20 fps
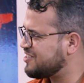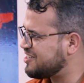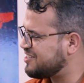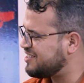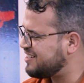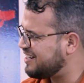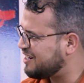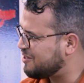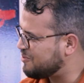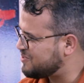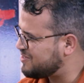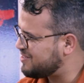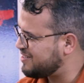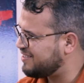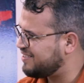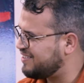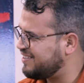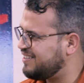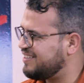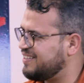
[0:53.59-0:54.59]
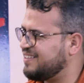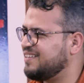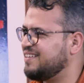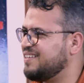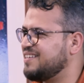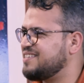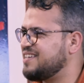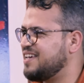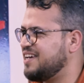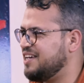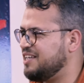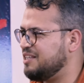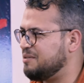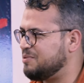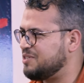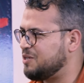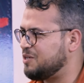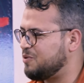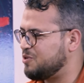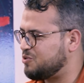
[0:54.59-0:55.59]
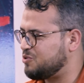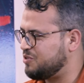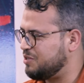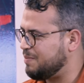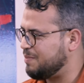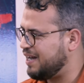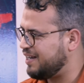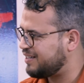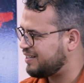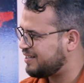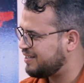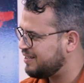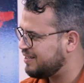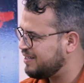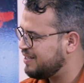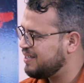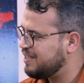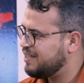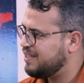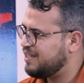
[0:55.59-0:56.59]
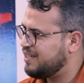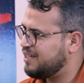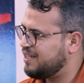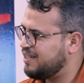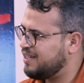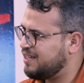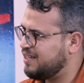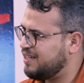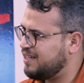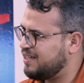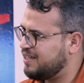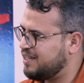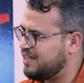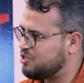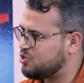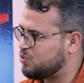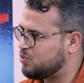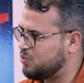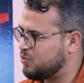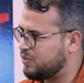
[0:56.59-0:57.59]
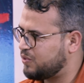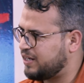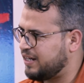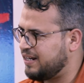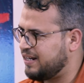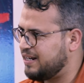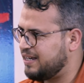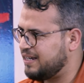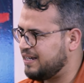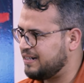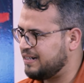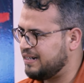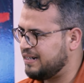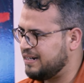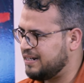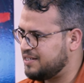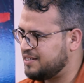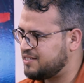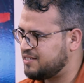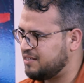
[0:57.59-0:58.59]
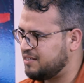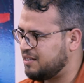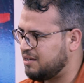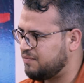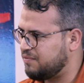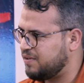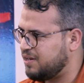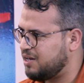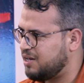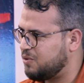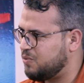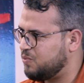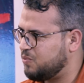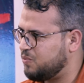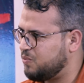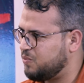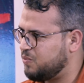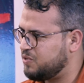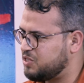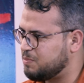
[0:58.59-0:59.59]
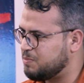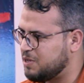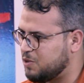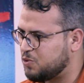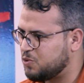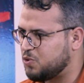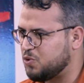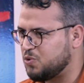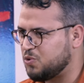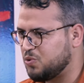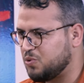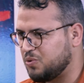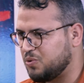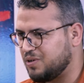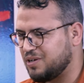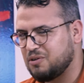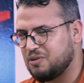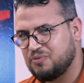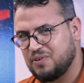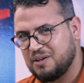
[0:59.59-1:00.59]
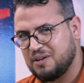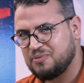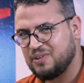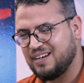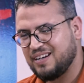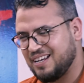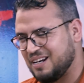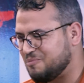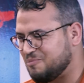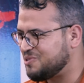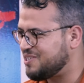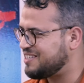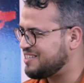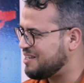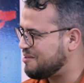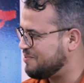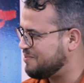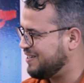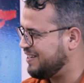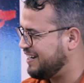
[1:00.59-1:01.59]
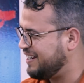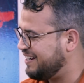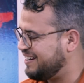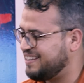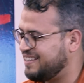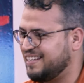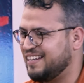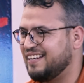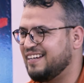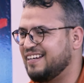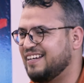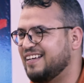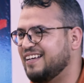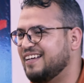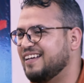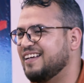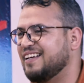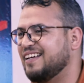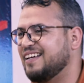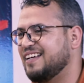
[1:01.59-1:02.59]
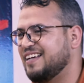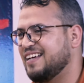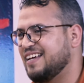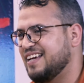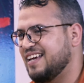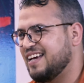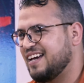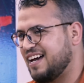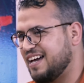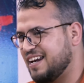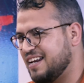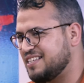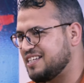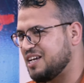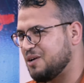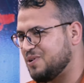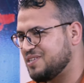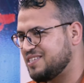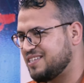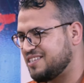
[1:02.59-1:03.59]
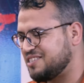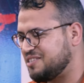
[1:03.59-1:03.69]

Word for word: جزيلا استاذي سعيد بالتواجد معك آه، اشكرك على هذه الاستضافه ونتمنى نكونوا خفاف على المتتابعين ديال آه، قناه اواصر